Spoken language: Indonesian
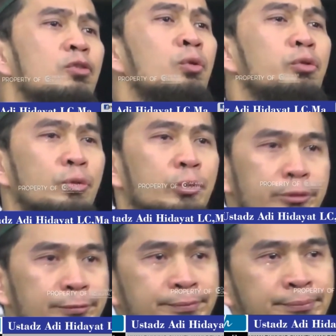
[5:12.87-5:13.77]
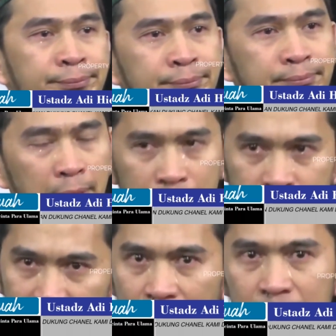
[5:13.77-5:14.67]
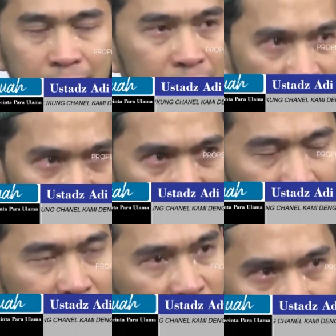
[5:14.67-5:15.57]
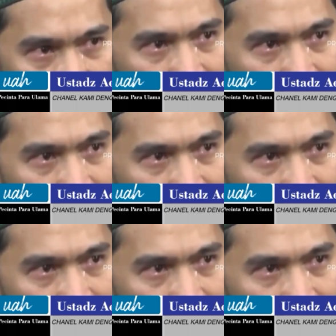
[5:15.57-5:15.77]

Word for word: Saya ingin sungguh-sungguh. Malam saya bangun, saya sholat,